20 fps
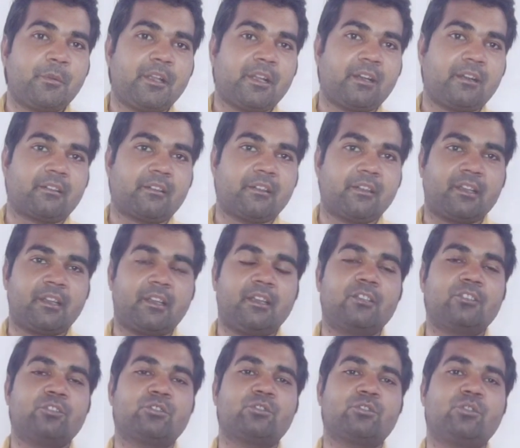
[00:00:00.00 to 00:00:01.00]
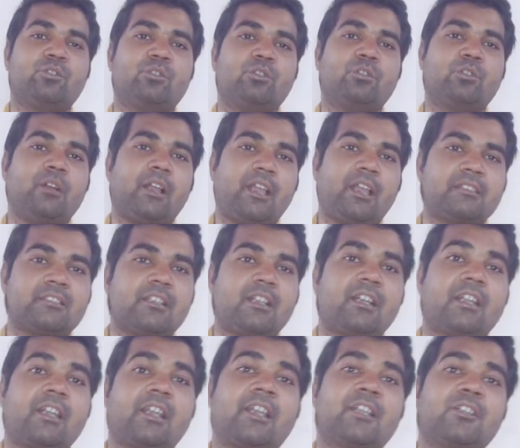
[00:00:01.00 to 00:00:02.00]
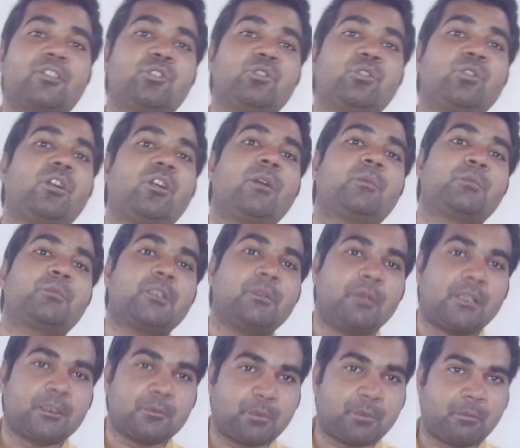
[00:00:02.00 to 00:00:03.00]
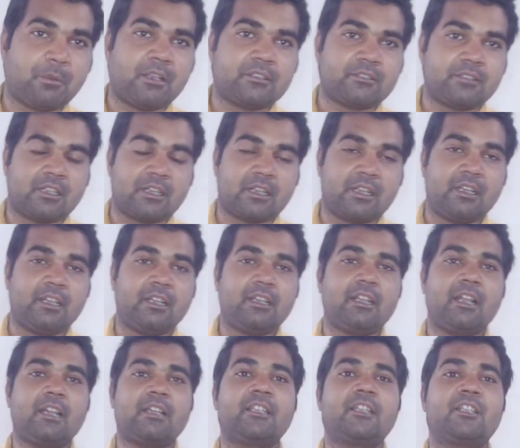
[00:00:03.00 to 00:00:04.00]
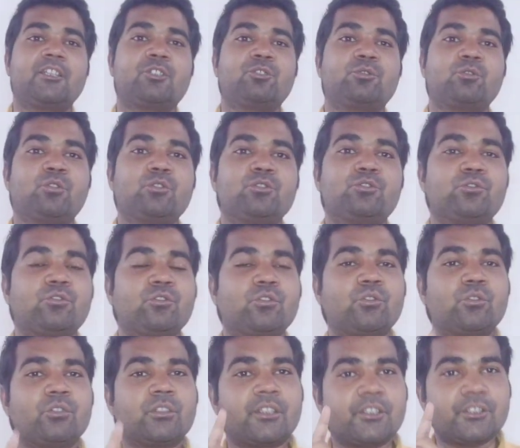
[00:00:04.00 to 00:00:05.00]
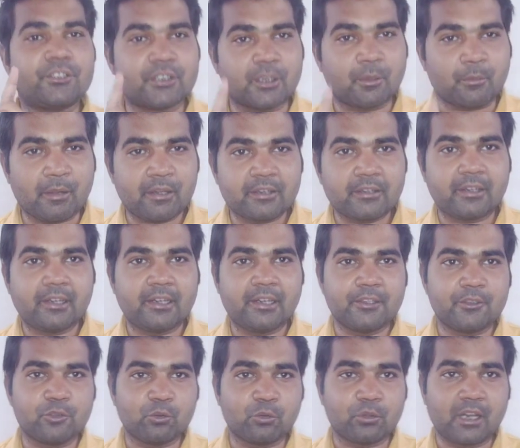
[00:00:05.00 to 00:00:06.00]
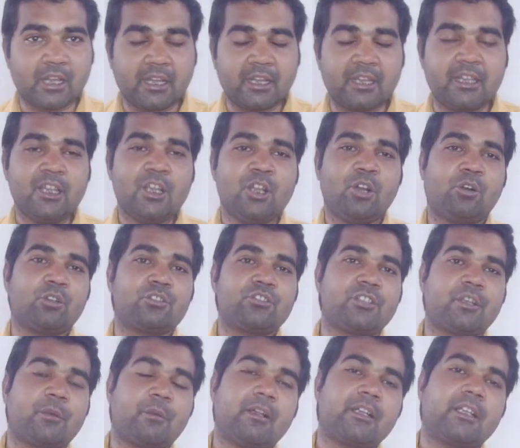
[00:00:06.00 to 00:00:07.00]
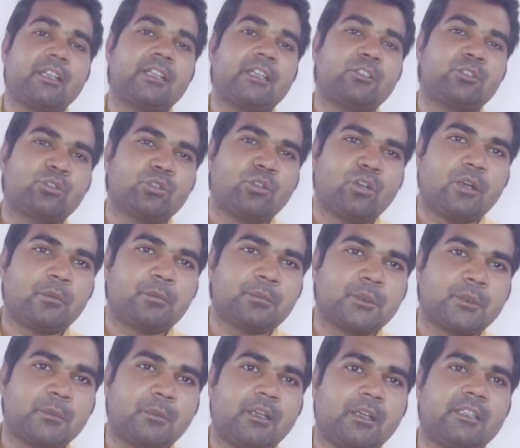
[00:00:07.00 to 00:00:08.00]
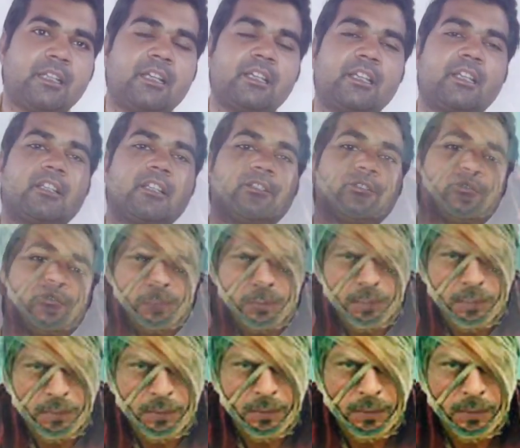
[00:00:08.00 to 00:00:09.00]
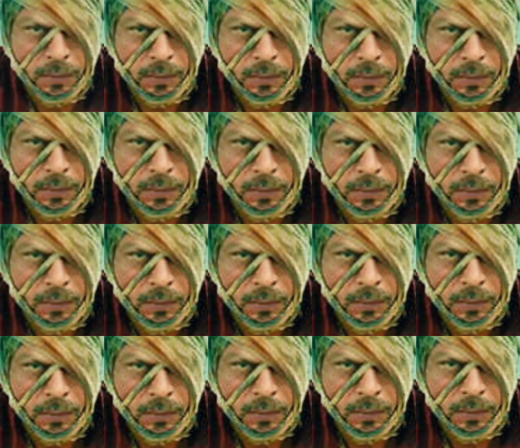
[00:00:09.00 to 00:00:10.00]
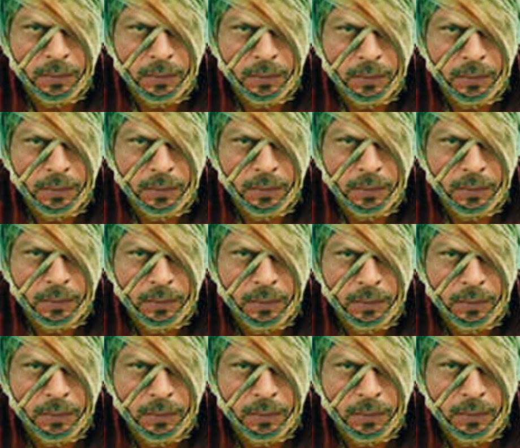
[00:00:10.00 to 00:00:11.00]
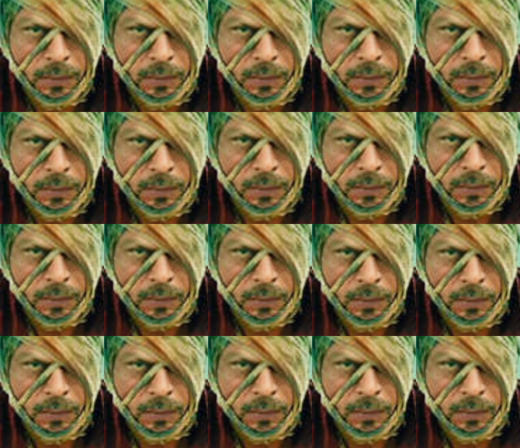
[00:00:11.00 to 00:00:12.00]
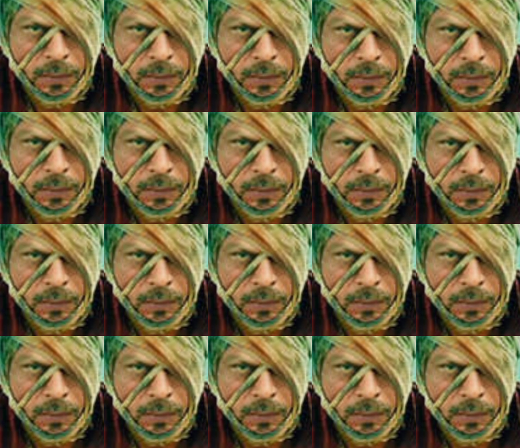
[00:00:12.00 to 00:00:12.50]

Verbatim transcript: भी अगर देखें तो एस के दो हफ्ते बाद प्रभास आ रहे हैं यानी कि दो जून को उनकी जवान रिलीज होना है और जवान के दो हफ्ते बाद यानी कि सोलह जून को आदि पुरुष आपको देखने को मिलेगी यही नहीं